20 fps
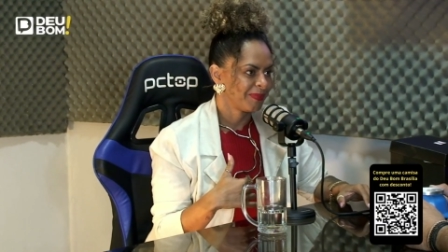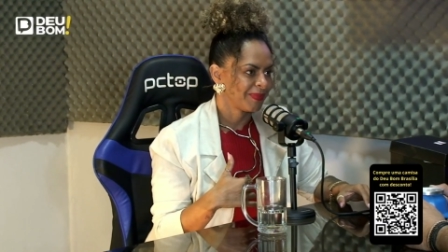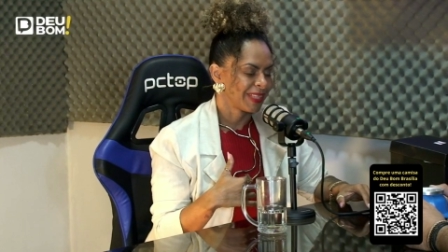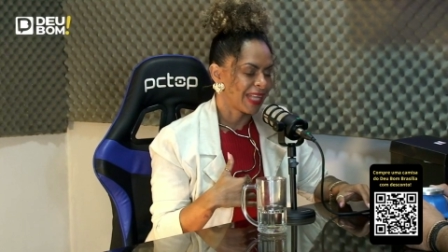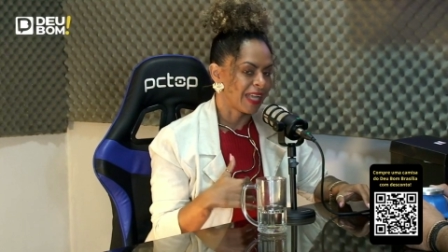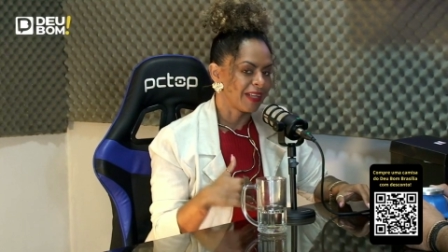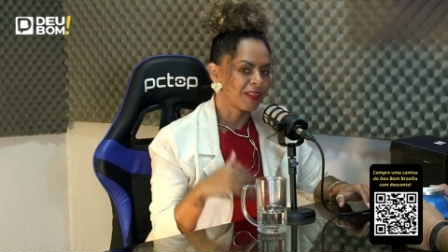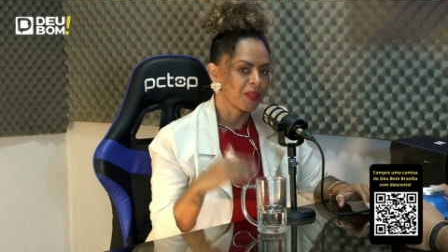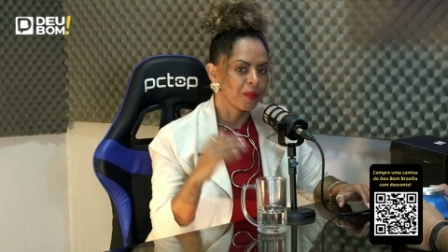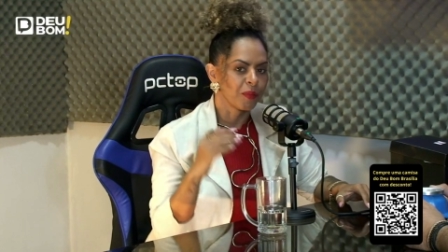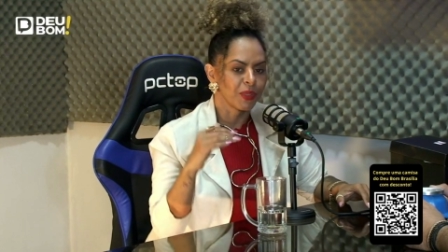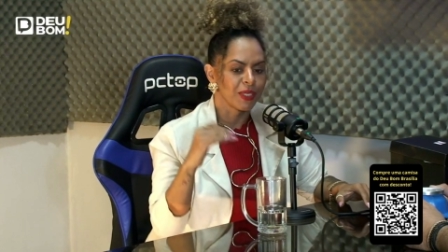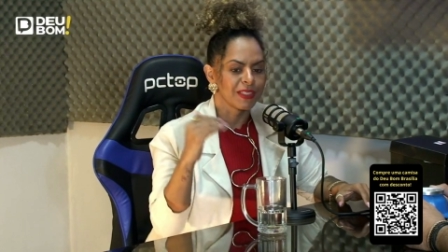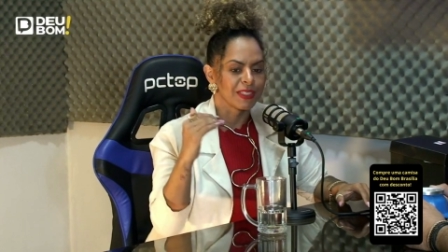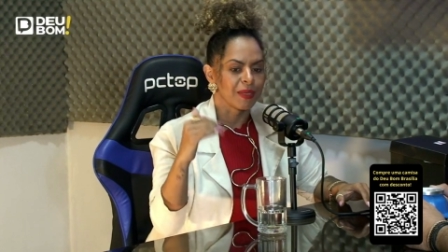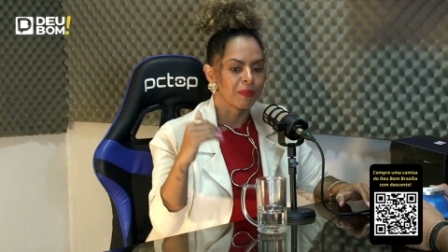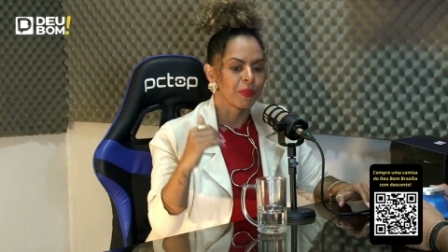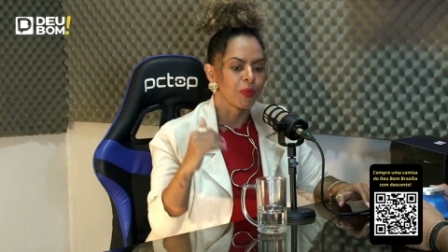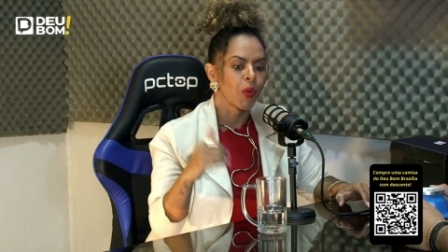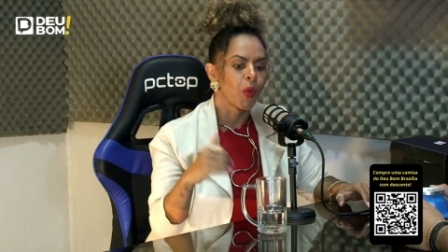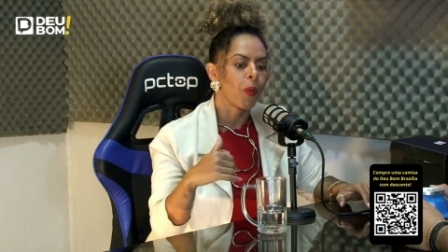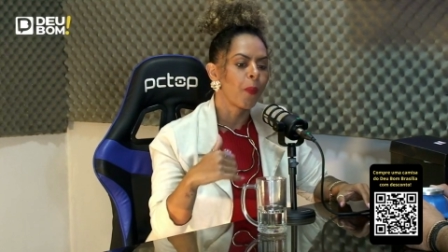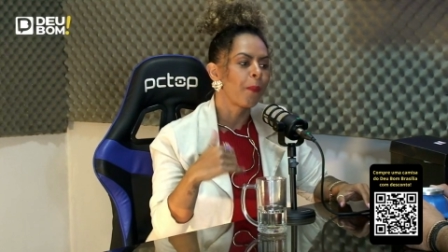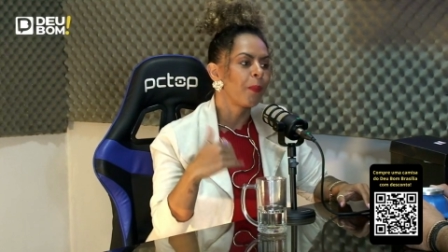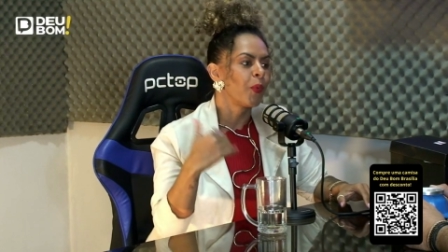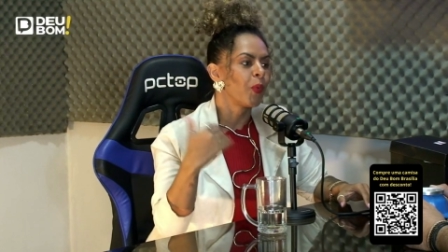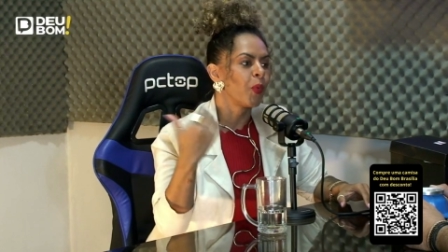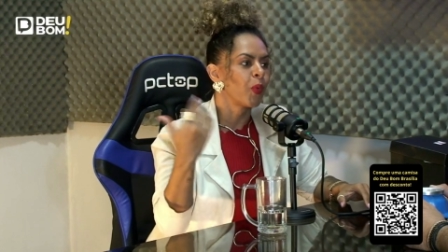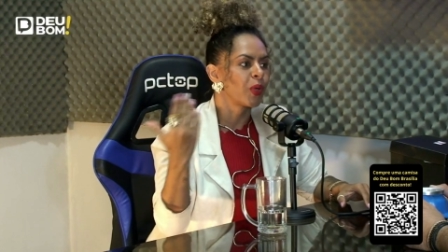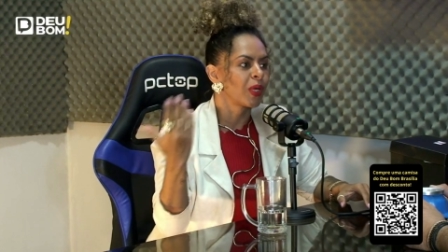Tá? Então, por exemplo, o,
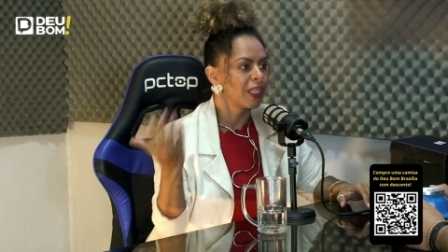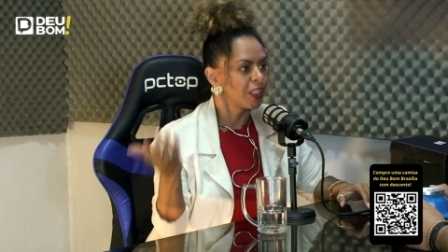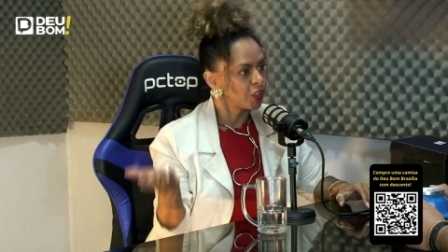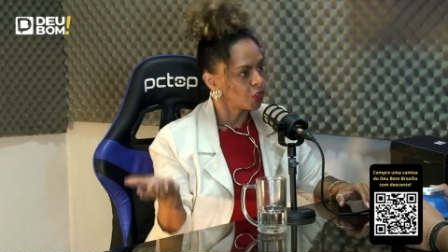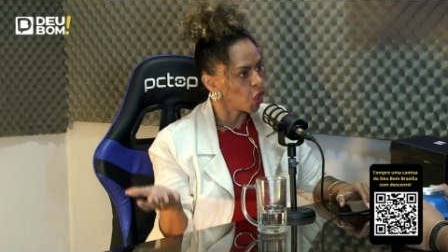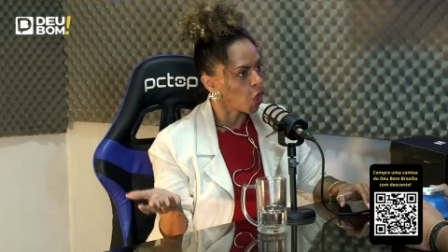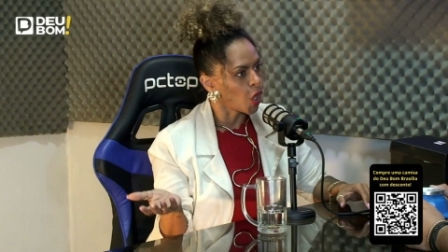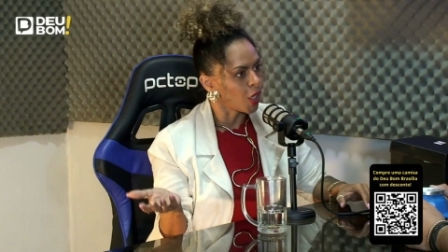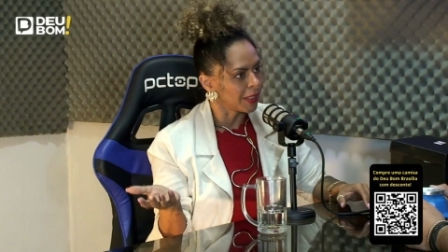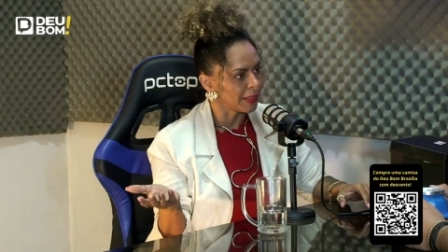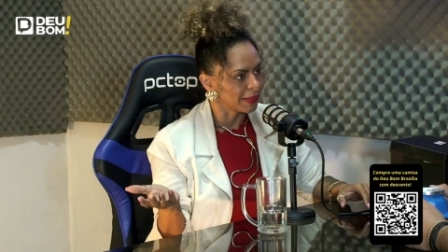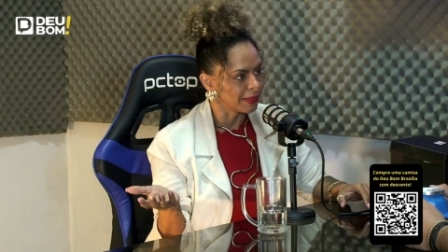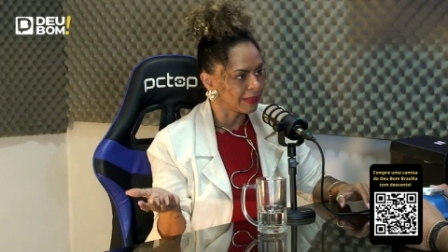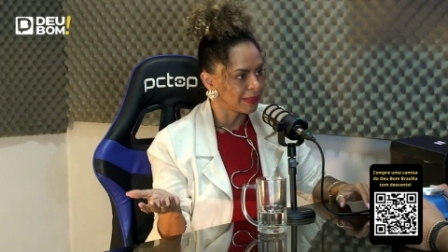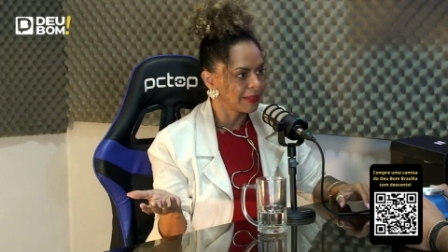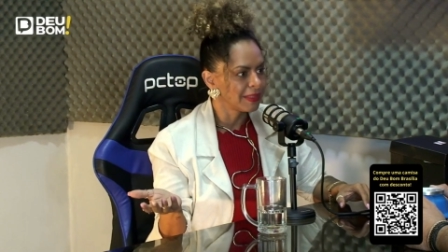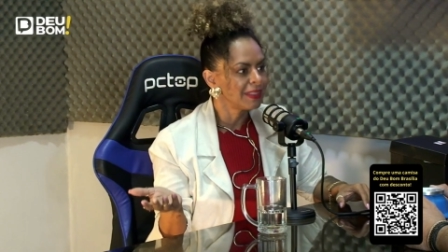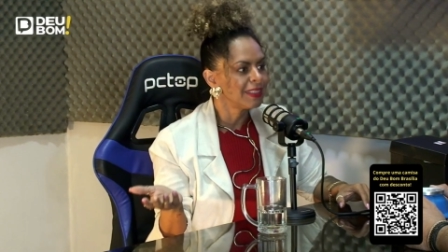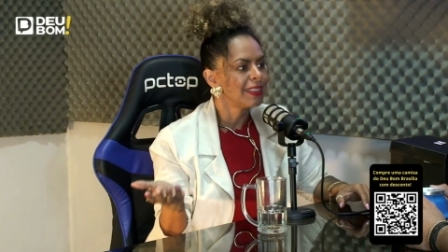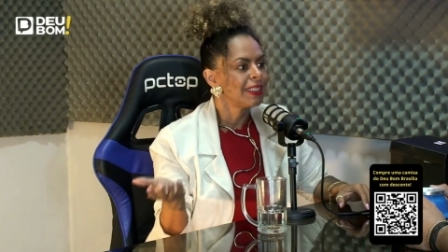o clitóris,